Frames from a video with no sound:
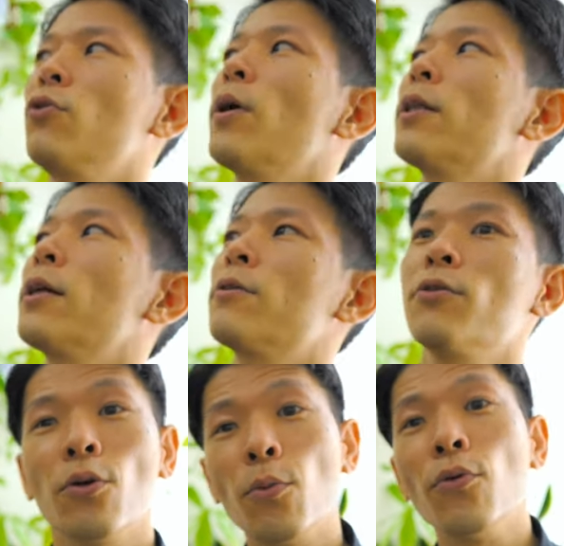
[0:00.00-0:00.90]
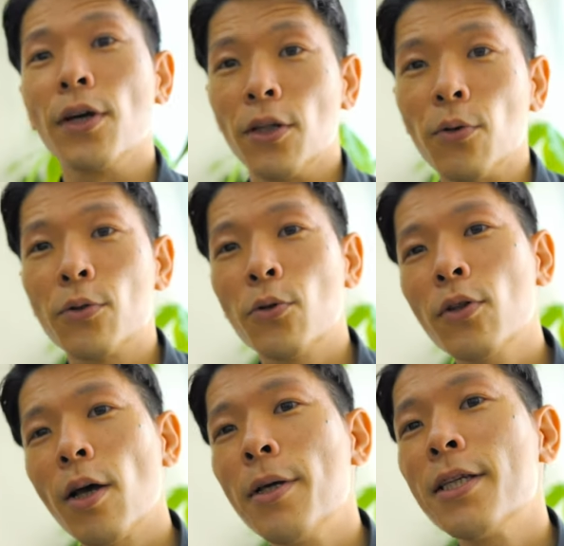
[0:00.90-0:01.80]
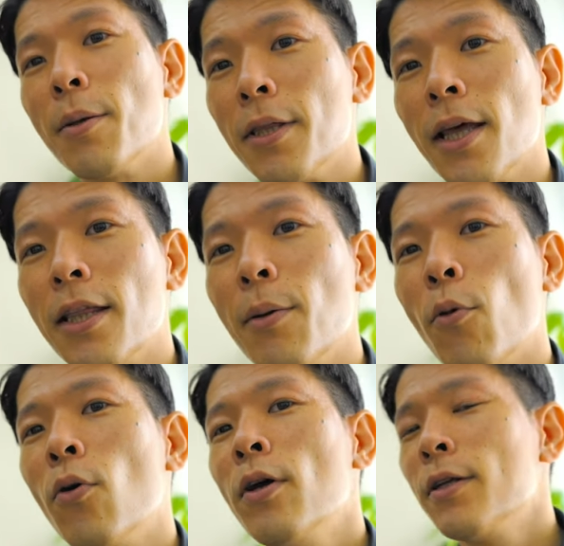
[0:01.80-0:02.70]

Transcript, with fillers: 言われたりすると思うんだけど、それを試してみて、でも